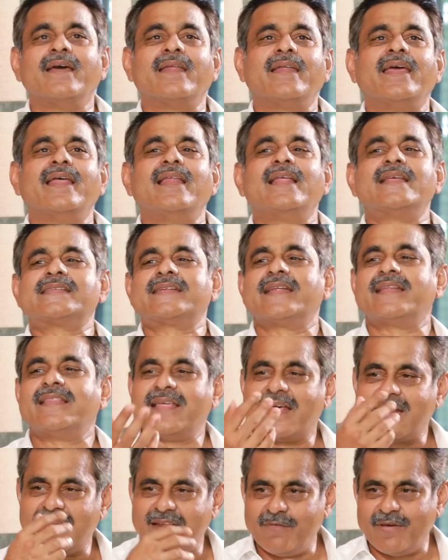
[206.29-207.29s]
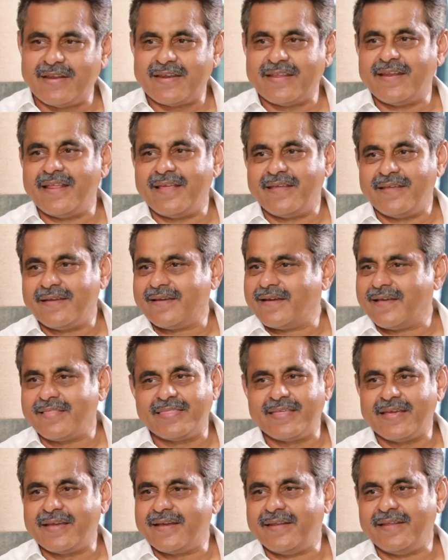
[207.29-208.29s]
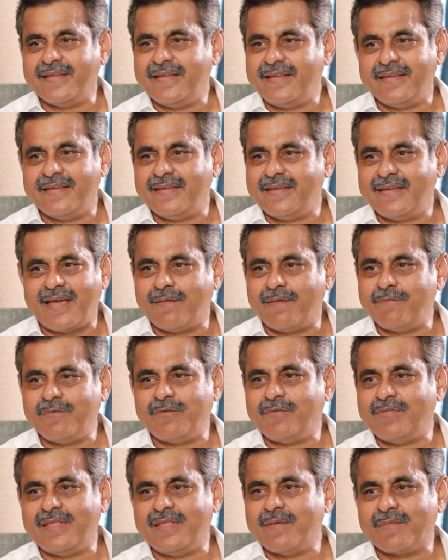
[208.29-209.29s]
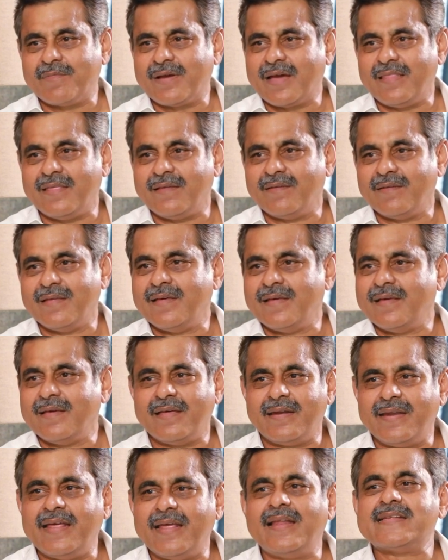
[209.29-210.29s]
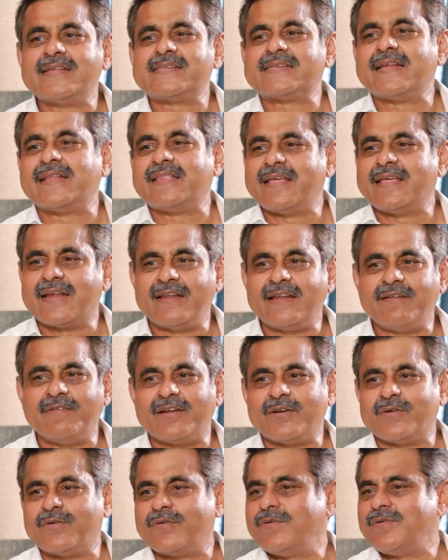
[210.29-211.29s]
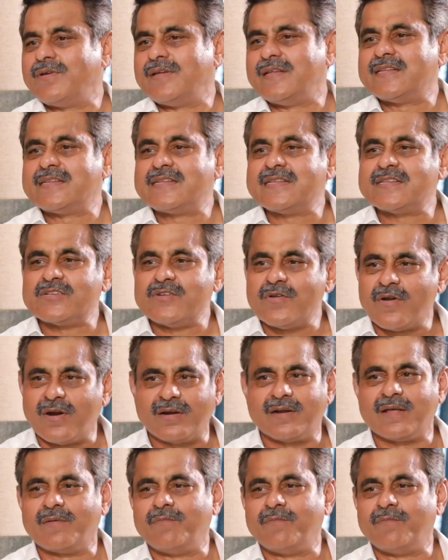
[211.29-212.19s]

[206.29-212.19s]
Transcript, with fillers: రియల్ ఎస్టేట్ ధరలు పెరిగినాయి అంతేగాని అభివృద్ధి ఏం కాలేదు రియల్ ఎస్టేట్ ధరలు పెరుగుడు ఇట్ ఈస్ నాట్